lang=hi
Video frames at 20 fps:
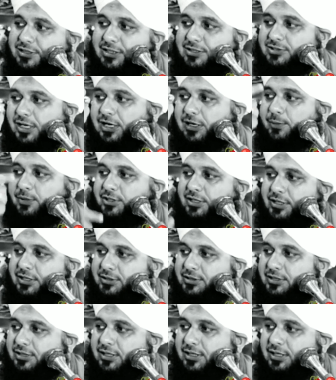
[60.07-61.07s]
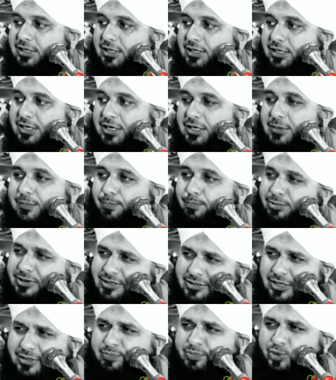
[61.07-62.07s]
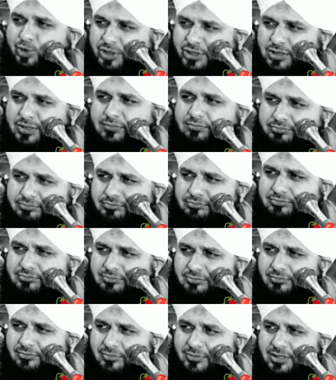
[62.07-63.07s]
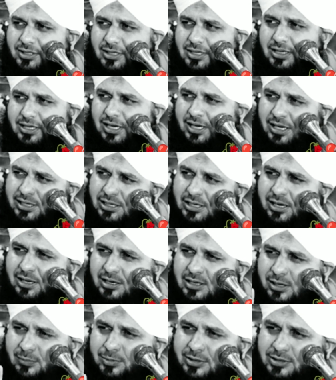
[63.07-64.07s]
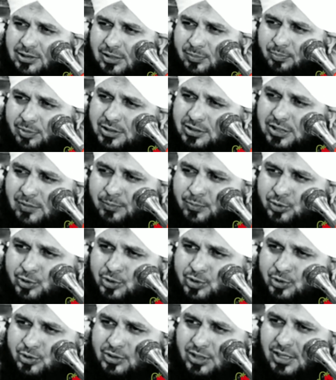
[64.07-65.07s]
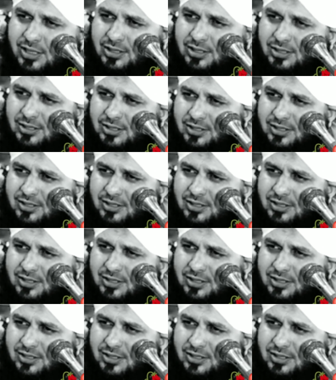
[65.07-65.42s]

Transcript: जरा सारा पता रखते हैं पोशी अल्लाह का बंदा पर्दा पोश होता है